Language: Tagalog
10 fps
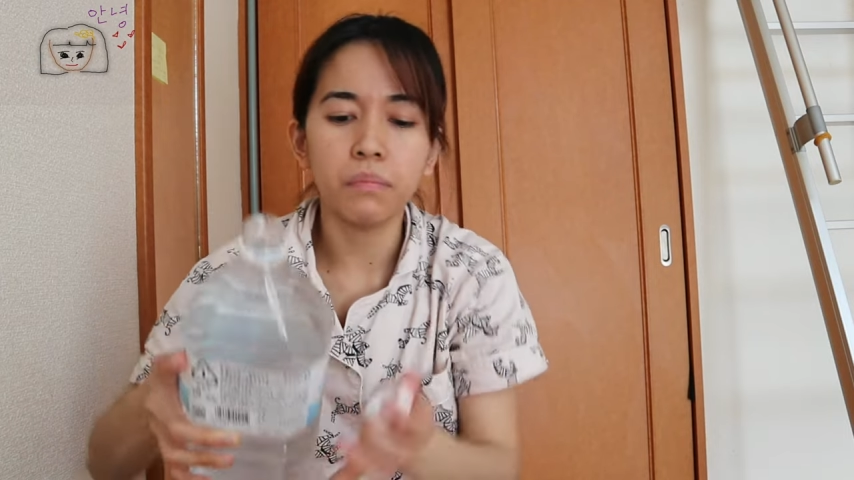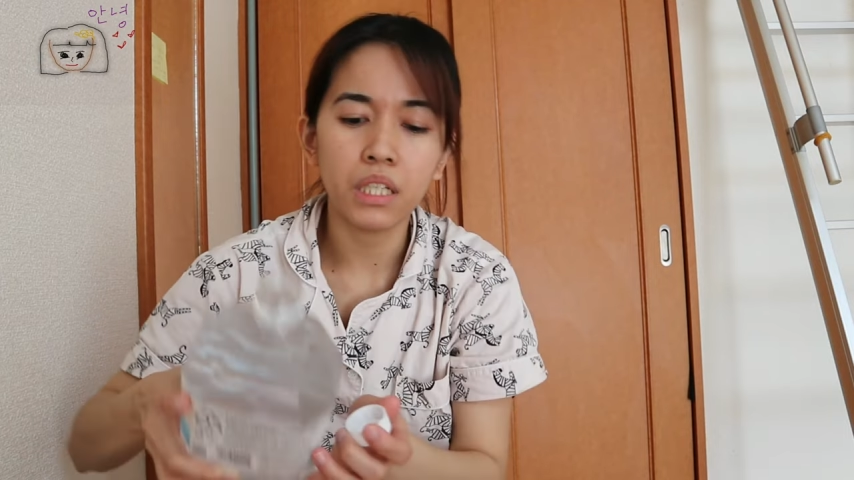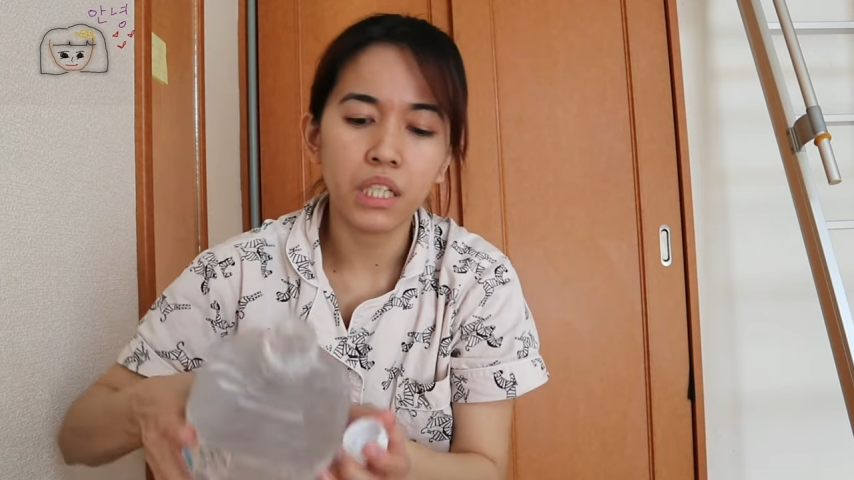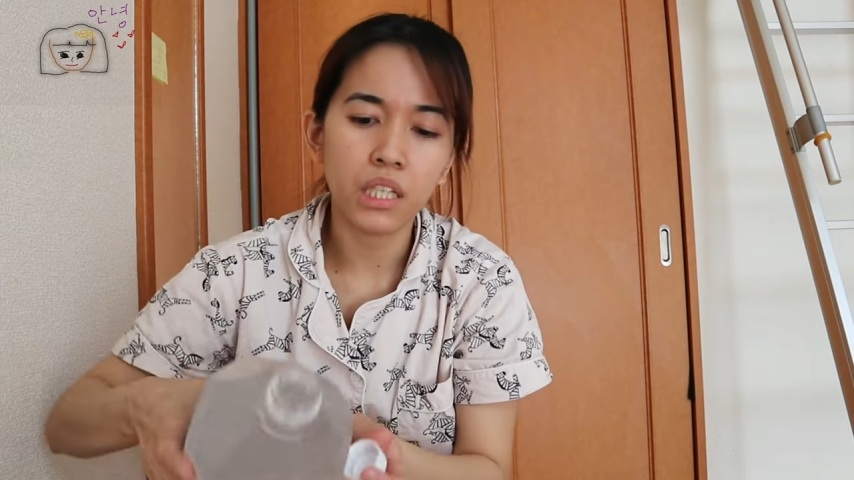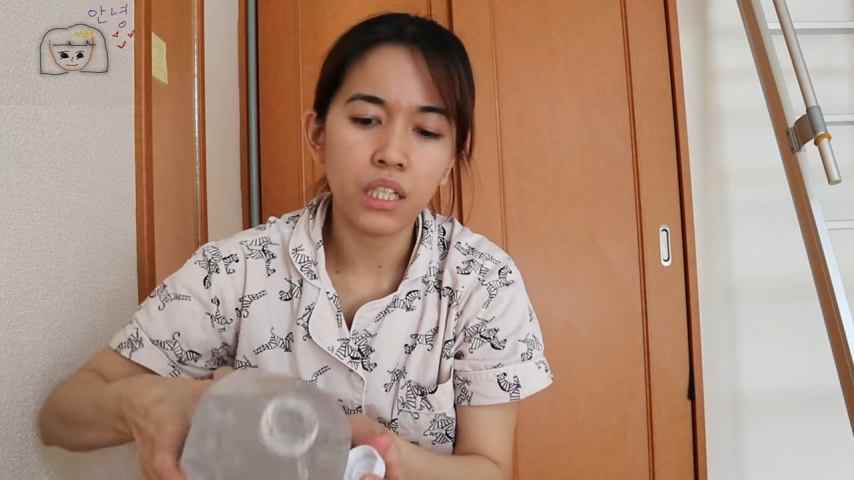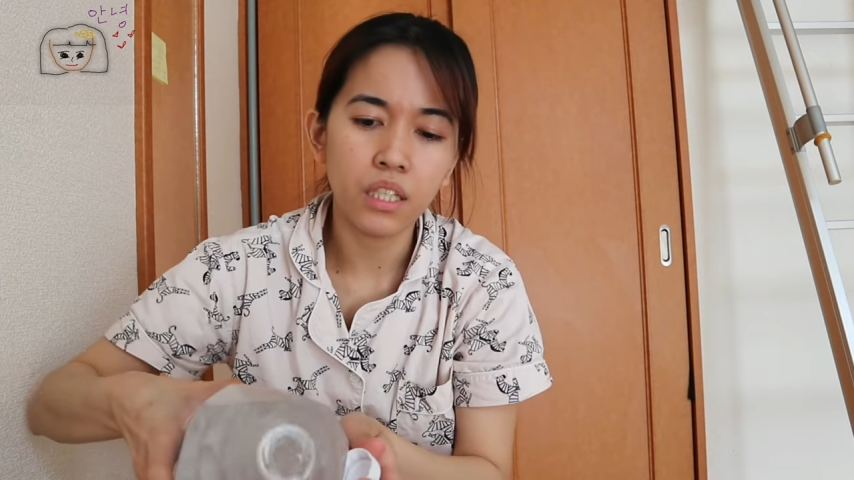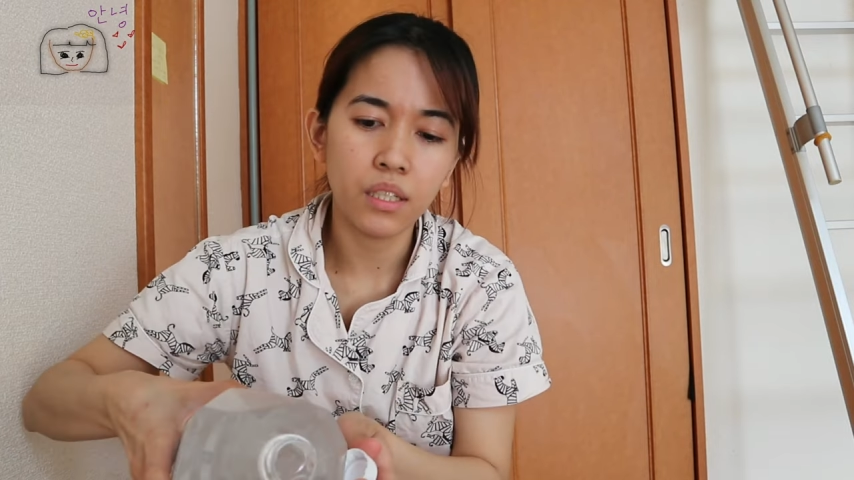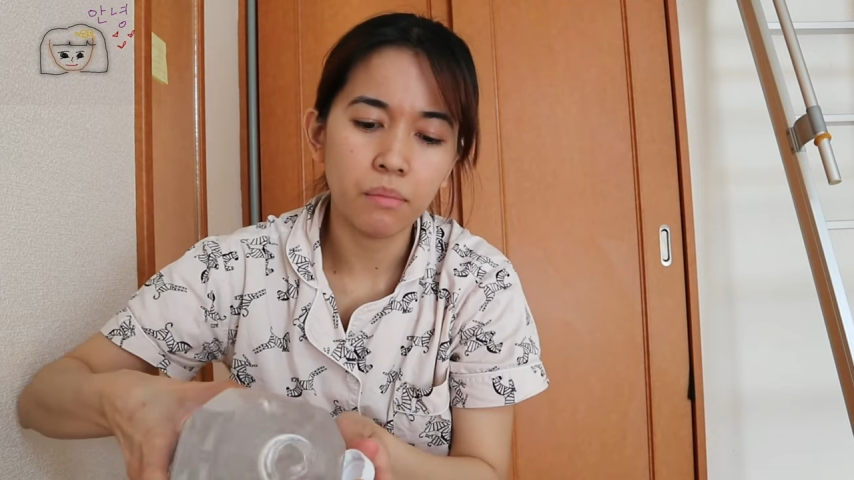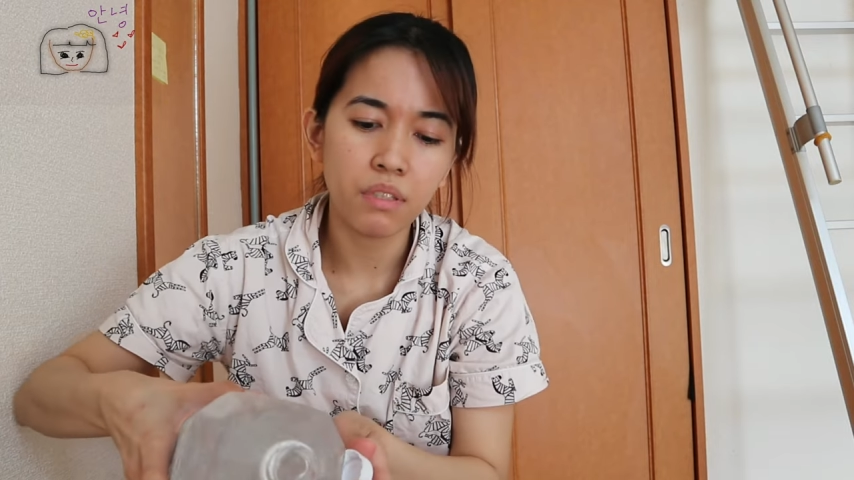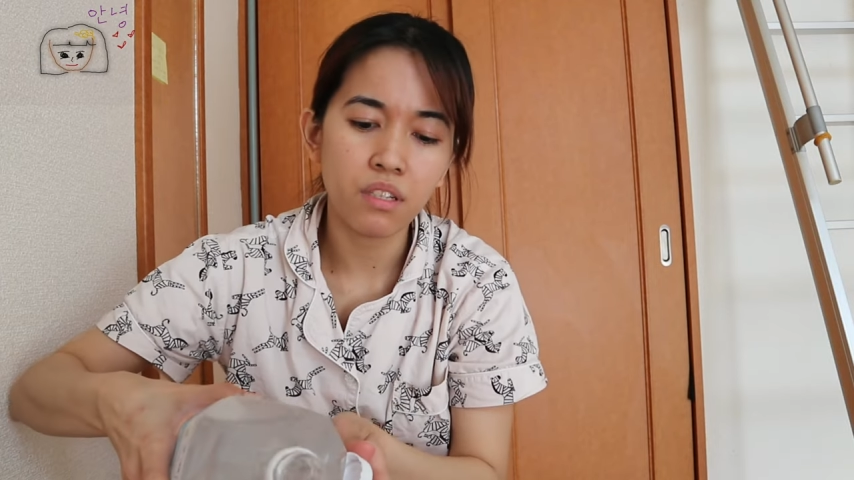para
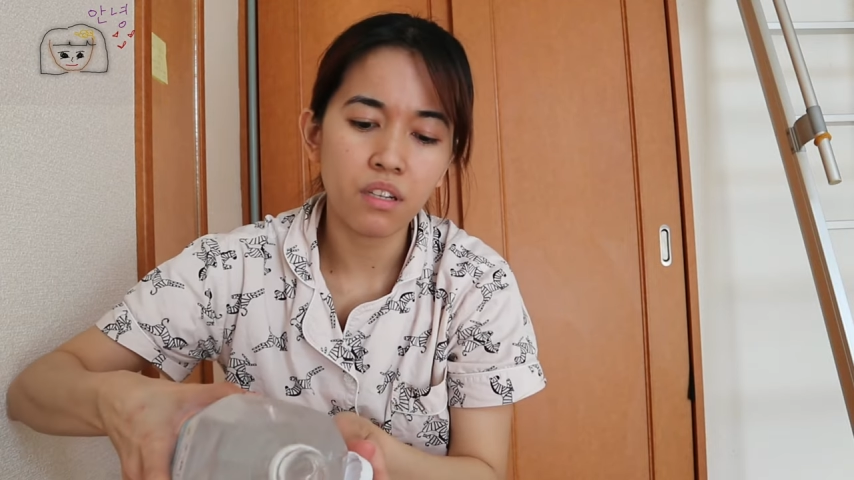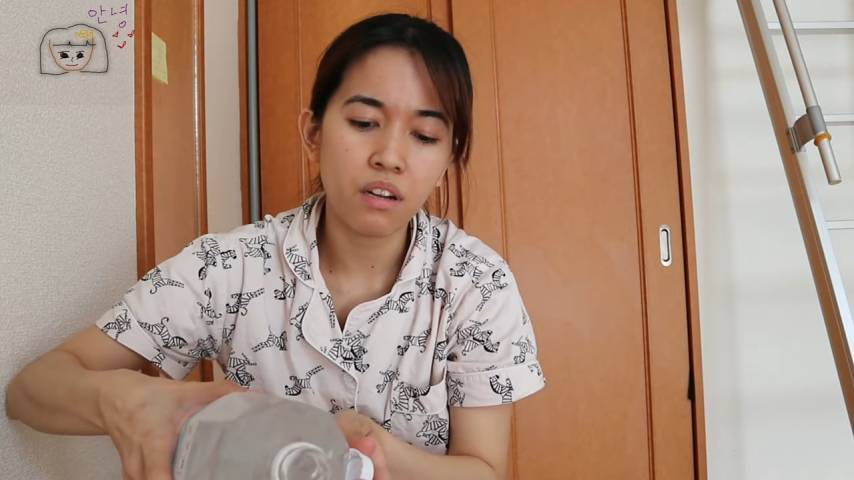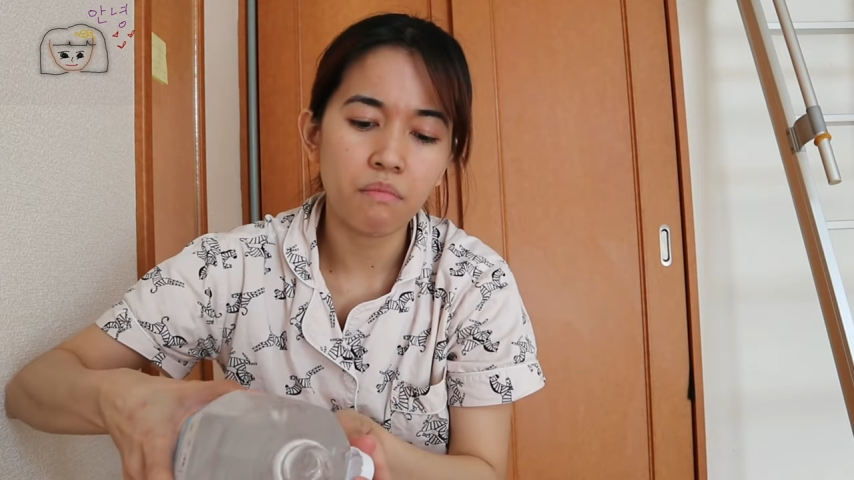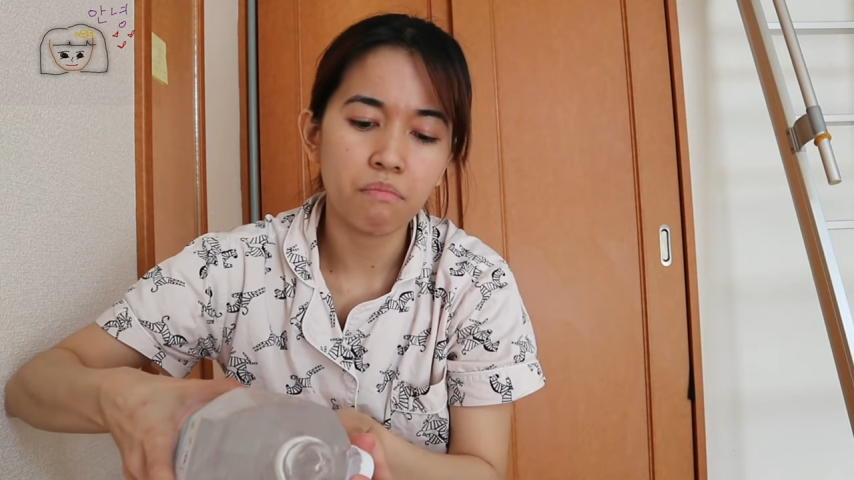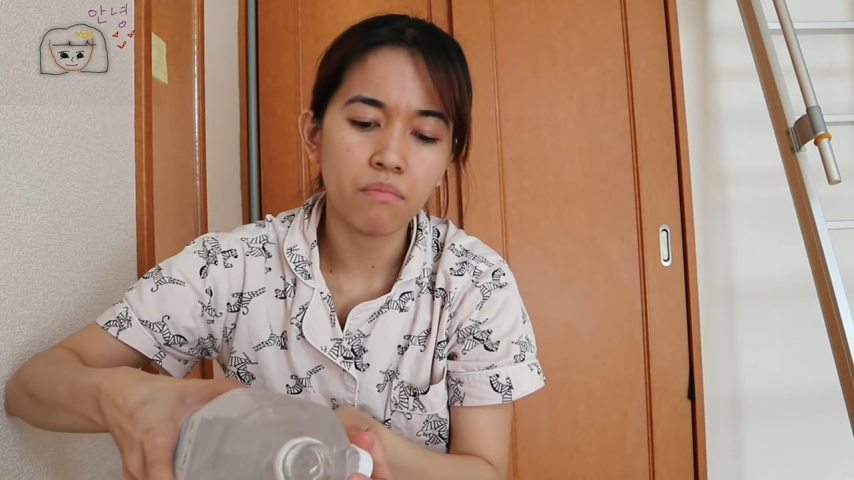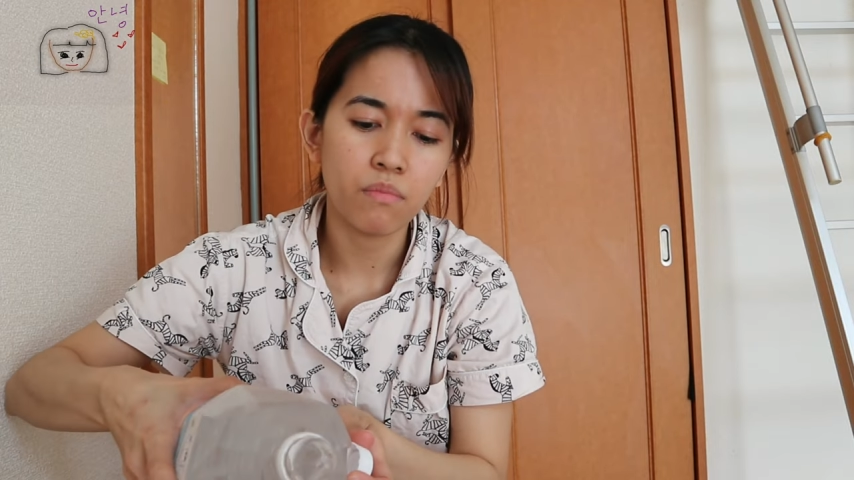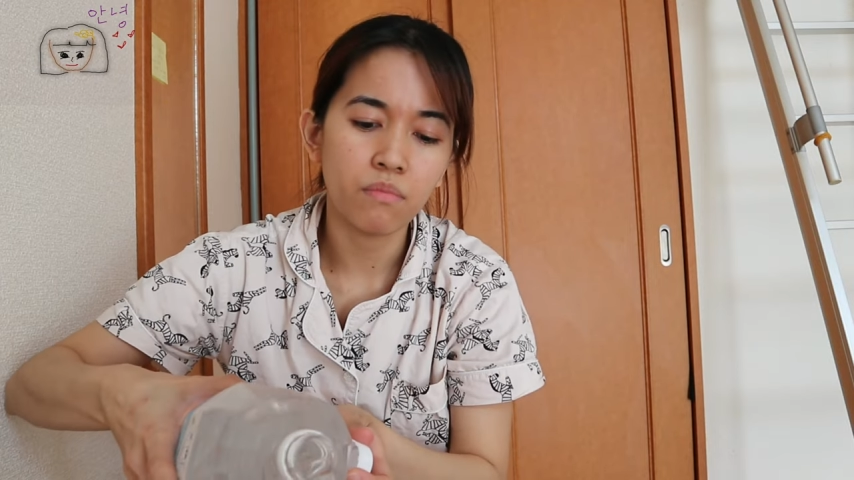masarap.